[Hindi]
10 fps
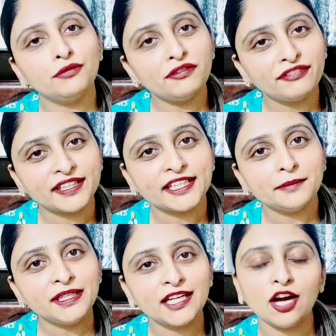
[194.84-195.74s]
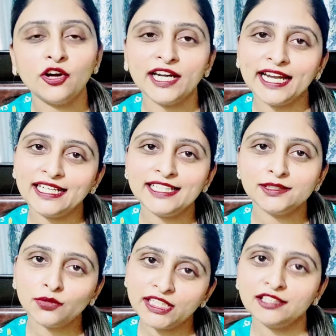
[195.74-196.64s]
तो वो फटे भी ना और
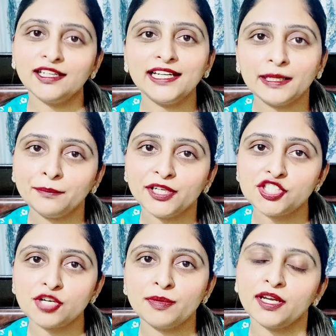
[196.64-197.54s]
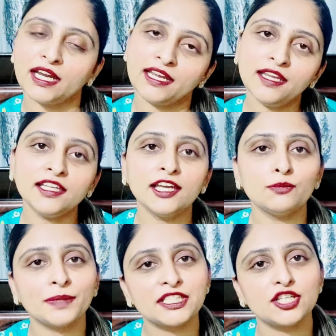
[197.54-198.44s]
एटलीस्ट वो इतने टेम्परेचर पे रहे कि
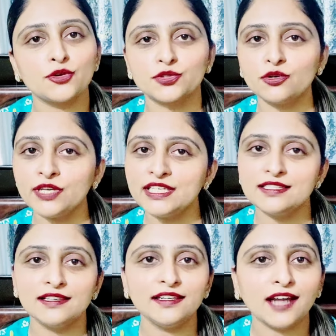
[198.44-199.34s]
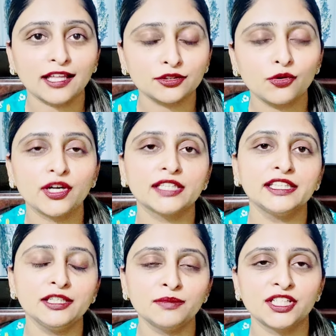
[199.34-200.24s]
बच्चा उसको इजीली रात को अगर
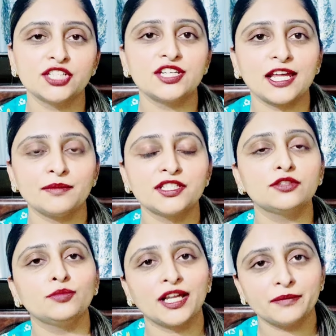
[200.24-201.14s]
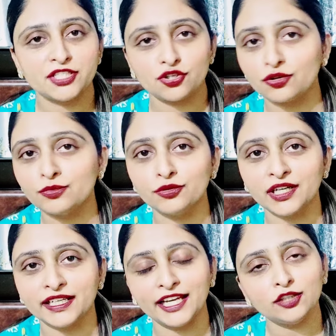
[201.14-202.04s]
तीन बजे चार बजे दोबारा बच्चे को
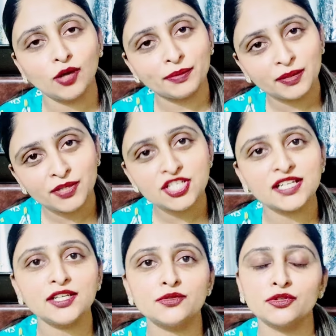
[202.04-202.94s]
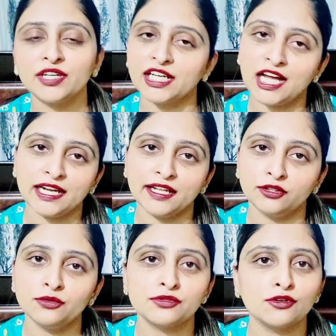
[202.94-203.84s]
भूख लगी है तो आप इमीडिएटली उसको
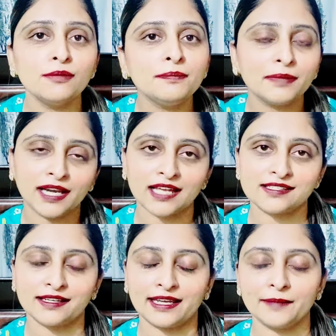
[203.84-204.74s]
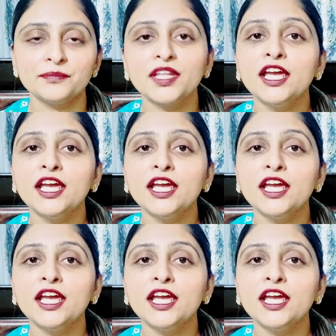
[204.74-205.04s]
निकालें तो उसको पिला सके